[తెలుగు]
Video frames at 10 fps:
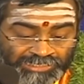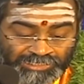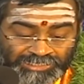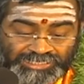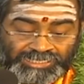
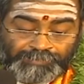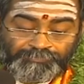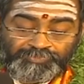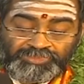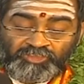ఇక్కడ
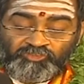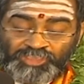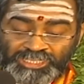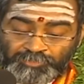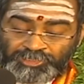
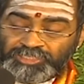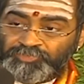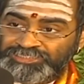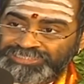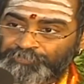వేదముల
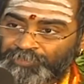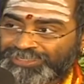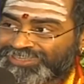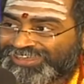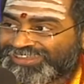ఎందు
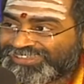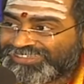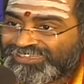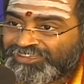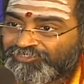చెప్పబడ్డ
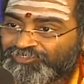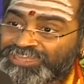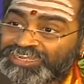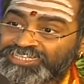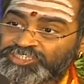
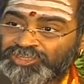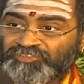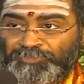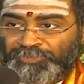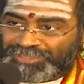వెంకటేశ్వర
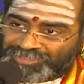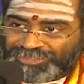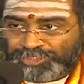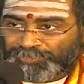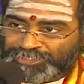వైభవాన్ని
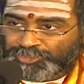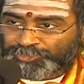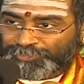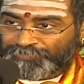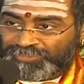వాళ్ళు
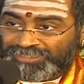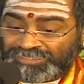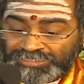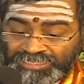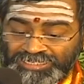స్మరించుకుందాం
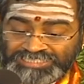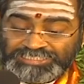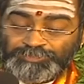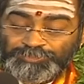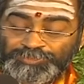
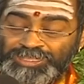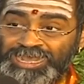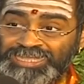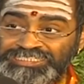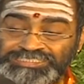అసలు
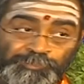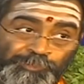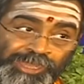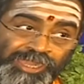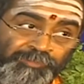ఆదిత్య
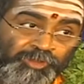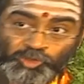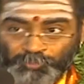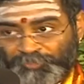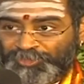పురాణం అనే
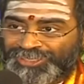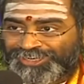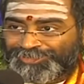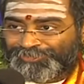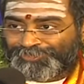గొప్ప
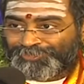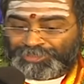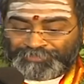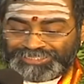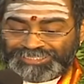పురాణంలో ఒక
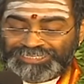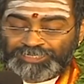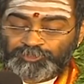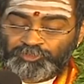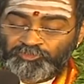మాట
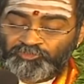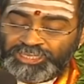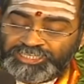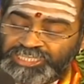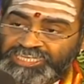అంటారు
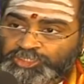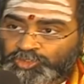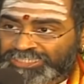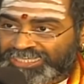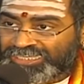
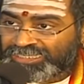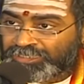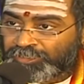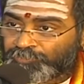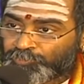వేదేషుచ
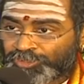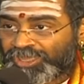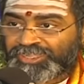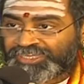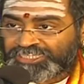
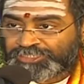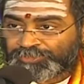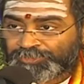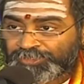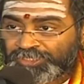పురాణేషు
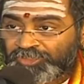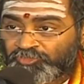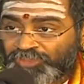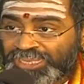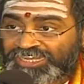
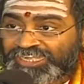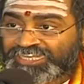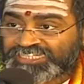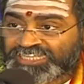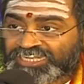
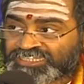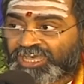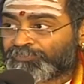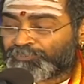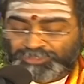వెంకటేశ
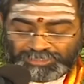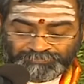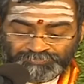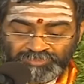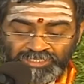కథామృతం
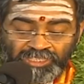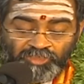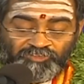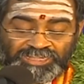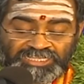
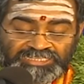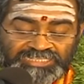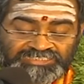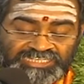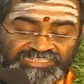
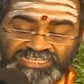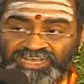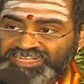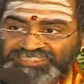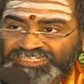వర్ణితంచ
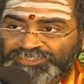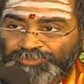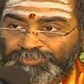ఇతిహాసేషు